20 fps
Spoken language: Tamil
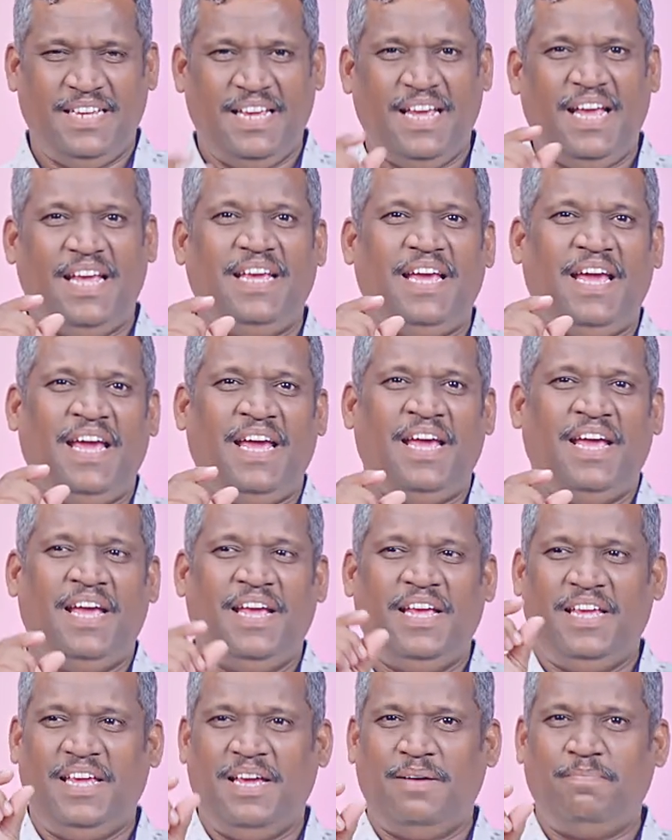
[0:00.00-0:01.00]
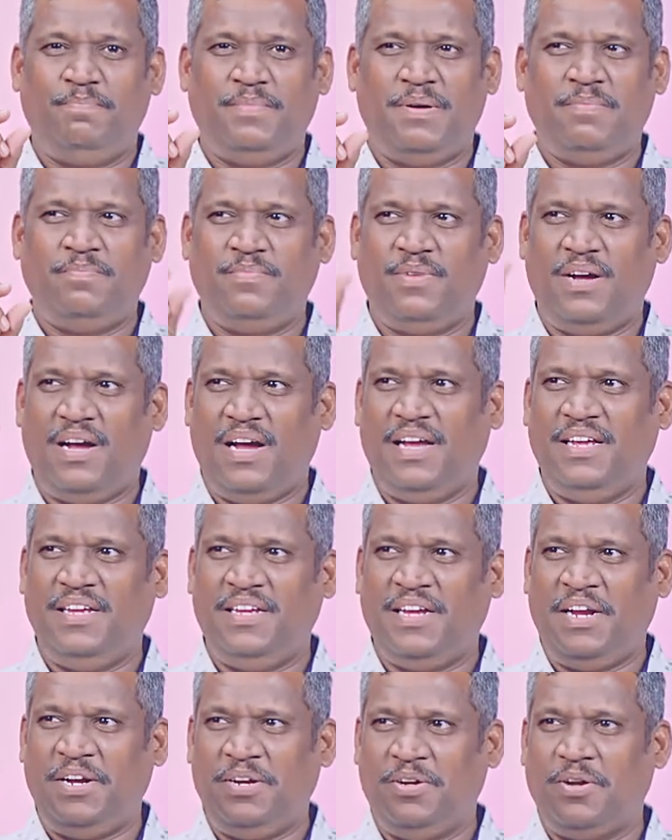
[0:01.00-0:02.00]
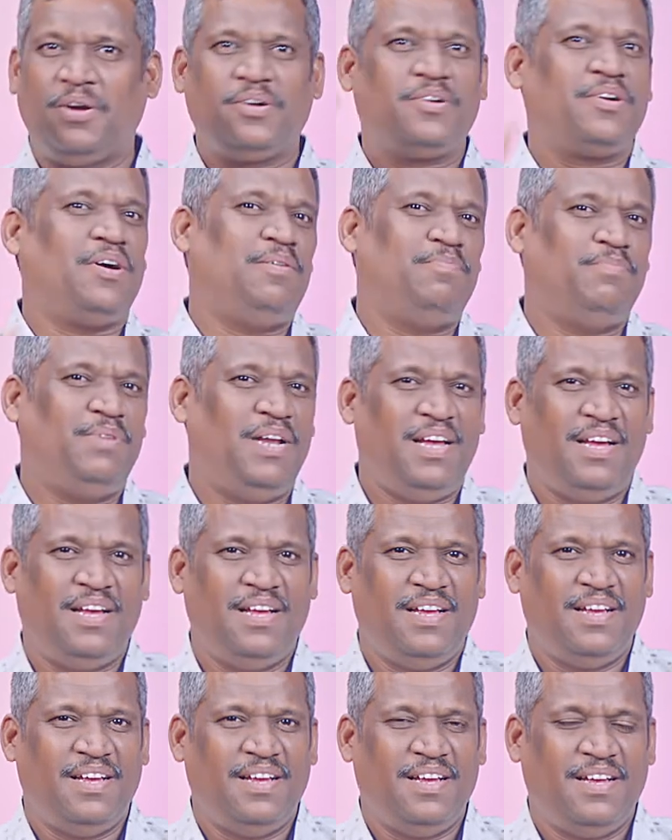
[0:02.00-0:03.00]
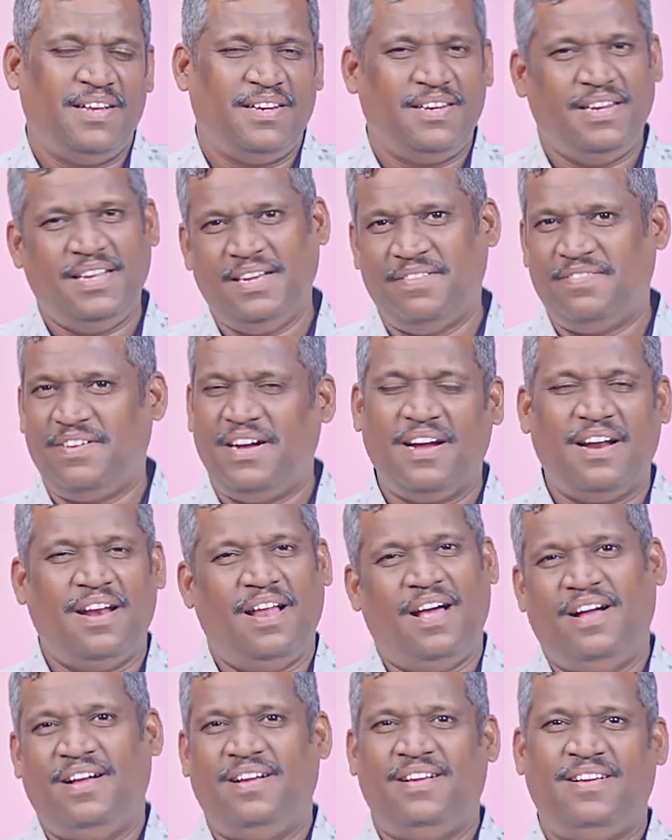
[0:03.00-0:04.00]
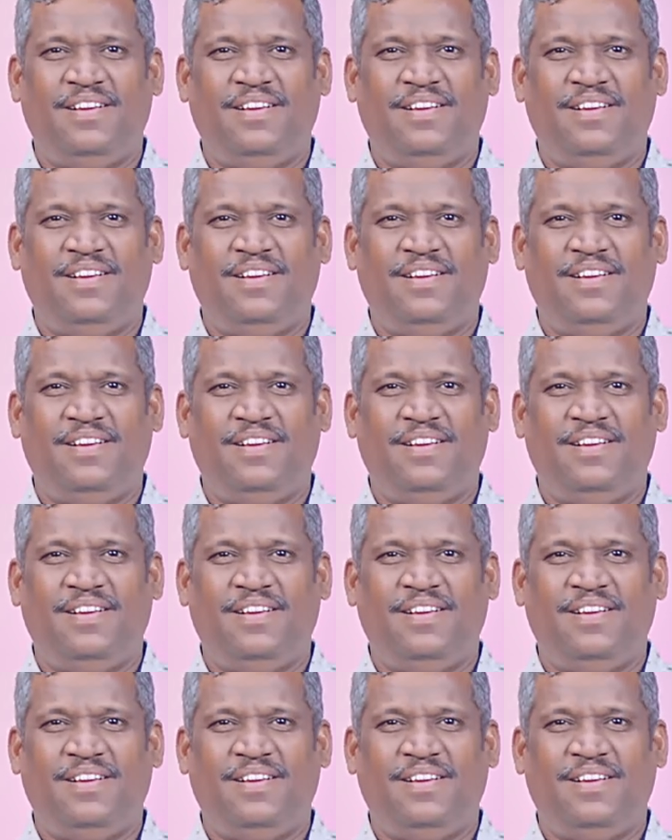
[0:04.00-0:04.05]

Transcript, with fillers: ஏஏஎம்எம்ஐஐ டாட் காமில் நீங்கள் வாங்கலாம்